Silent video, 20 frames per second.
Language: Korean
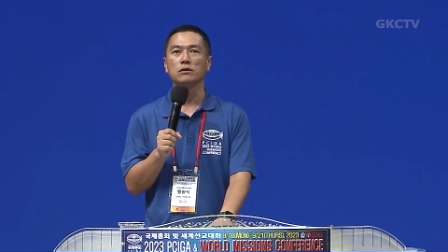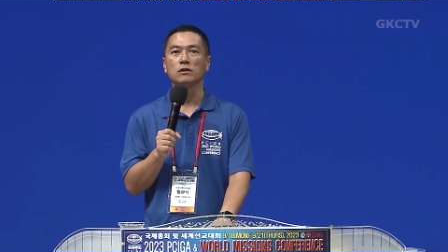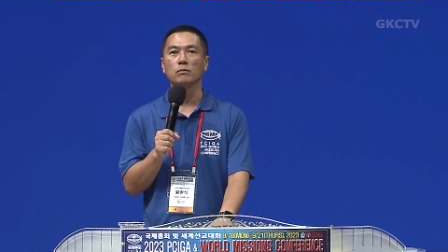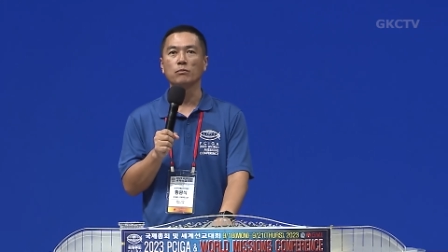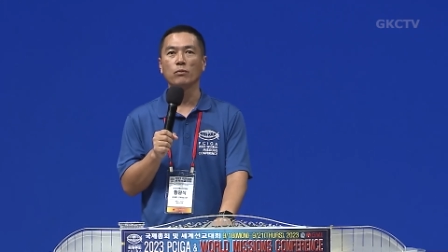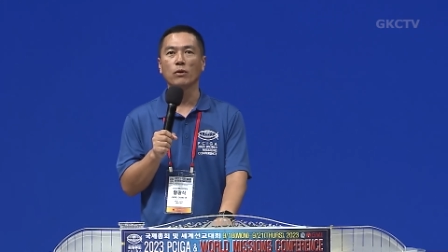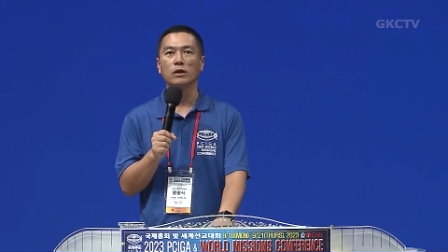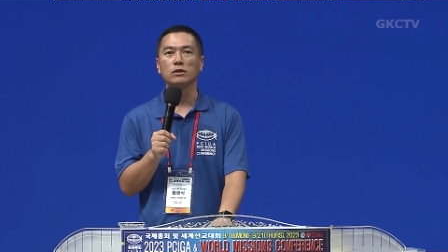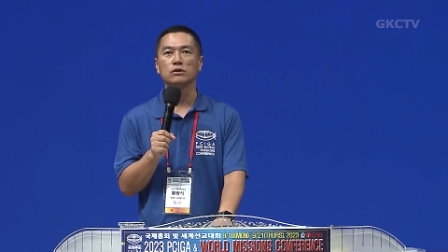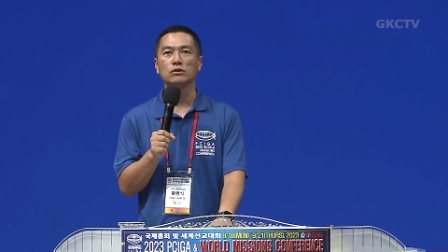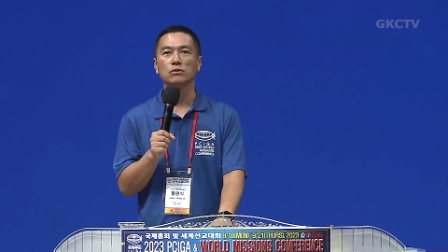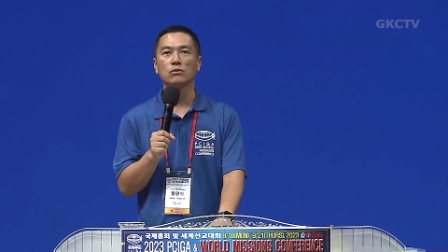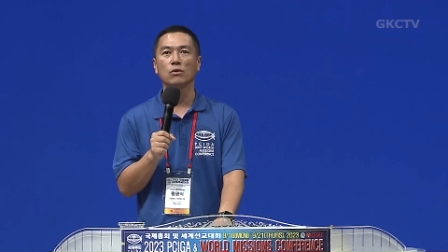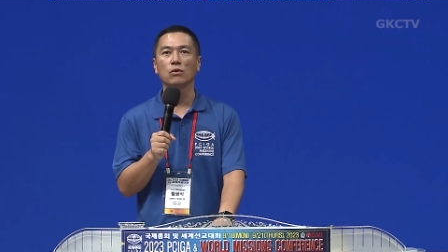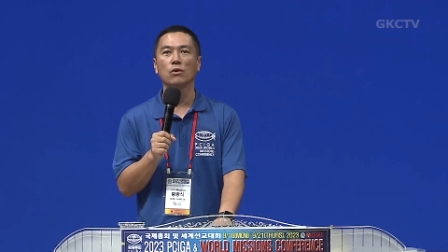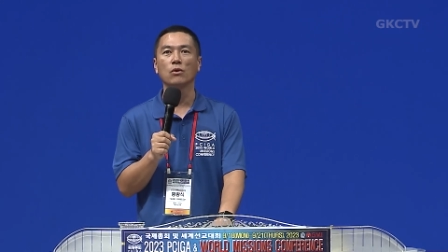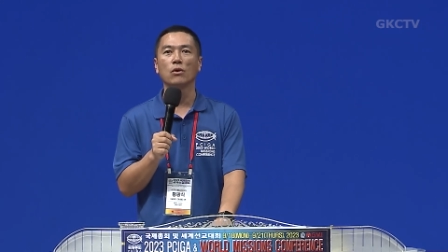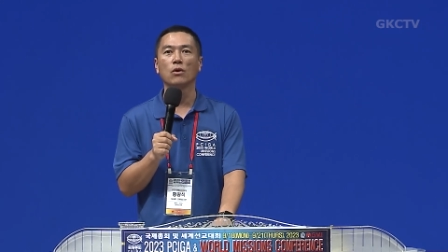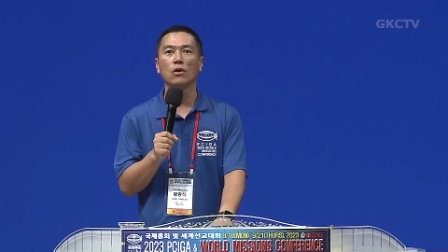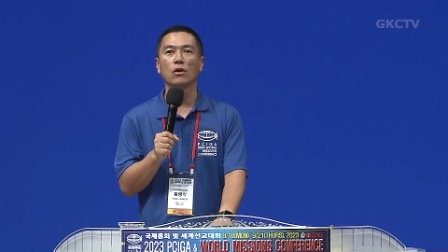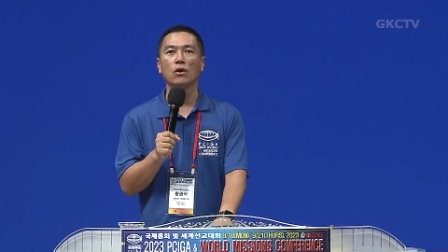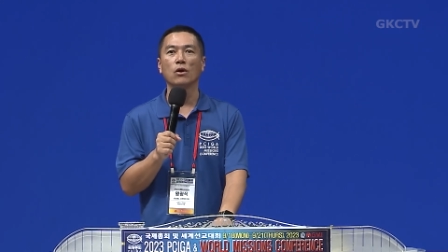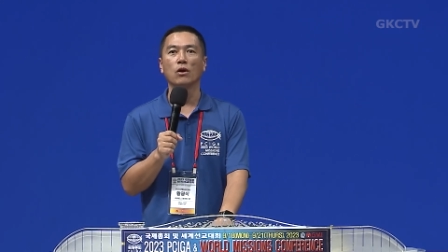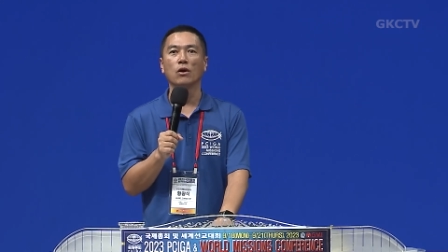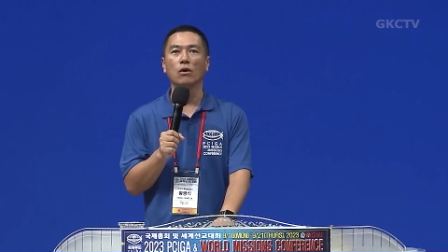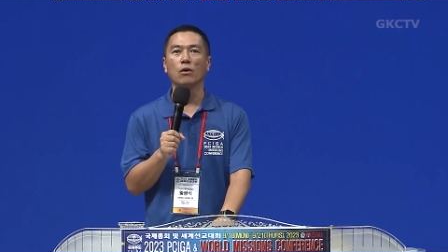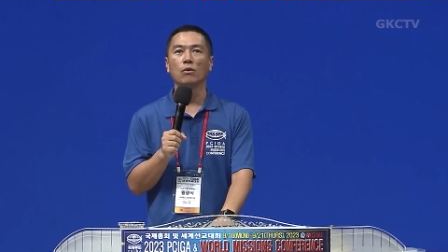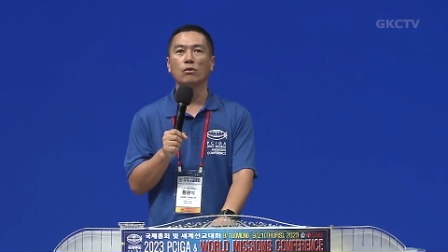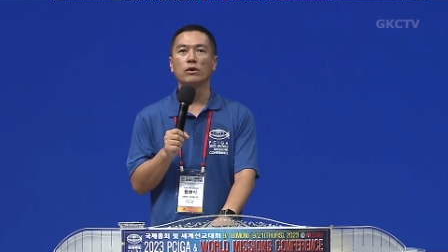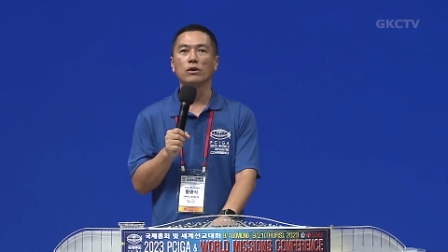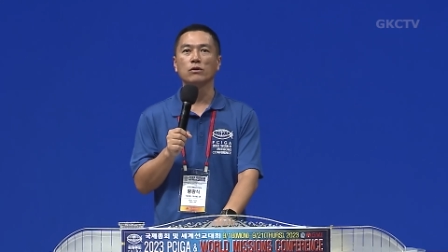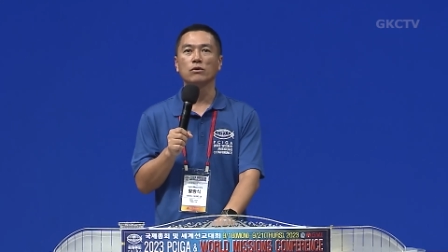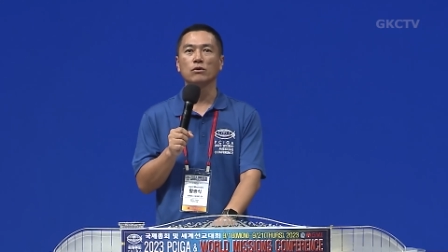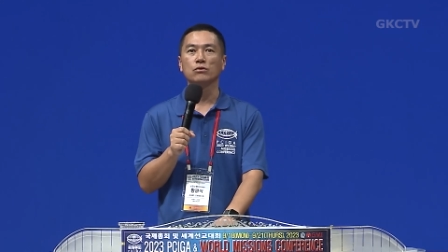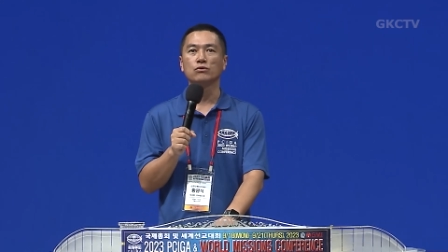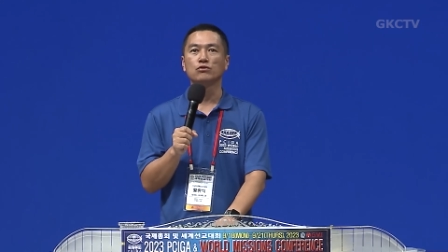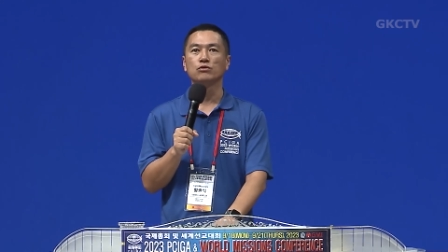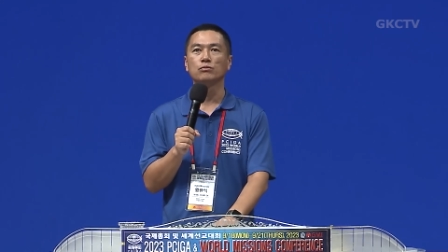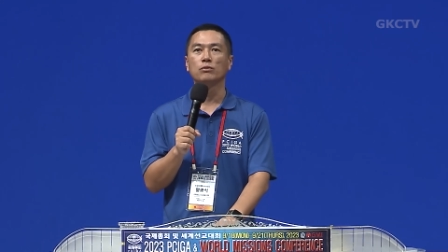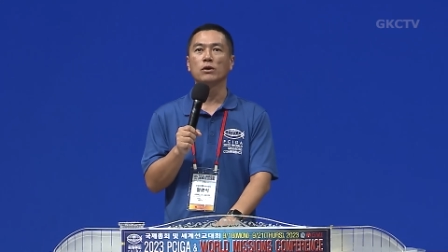기뻐하시고 어, 올해도
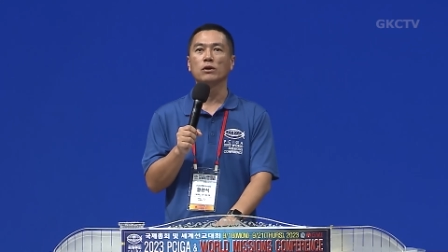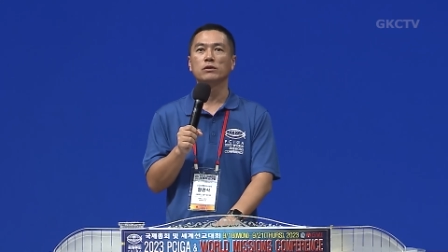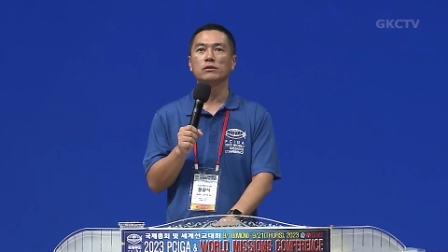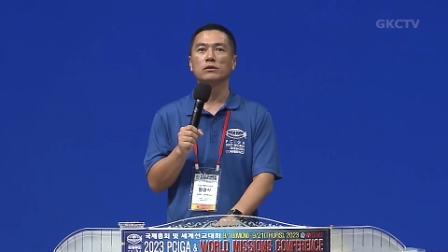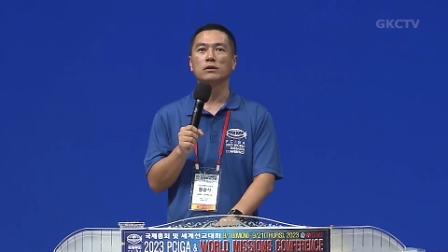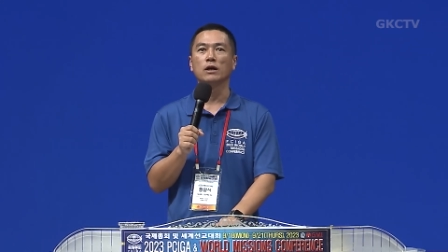두 번,